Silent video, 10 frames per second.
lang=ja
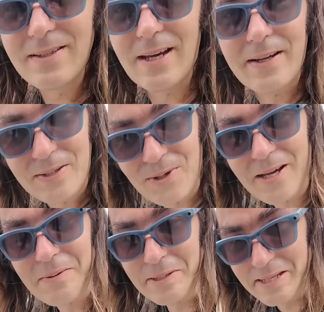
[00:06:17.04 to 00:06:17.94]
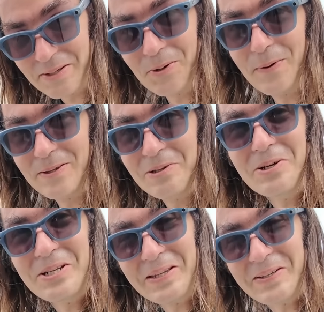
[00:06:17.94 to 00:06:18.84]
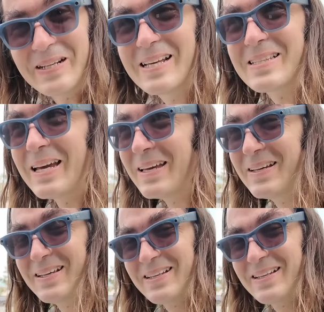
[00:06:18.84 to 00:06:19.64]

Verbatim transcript: 嫌な人がいればぜひコメントで教えてください。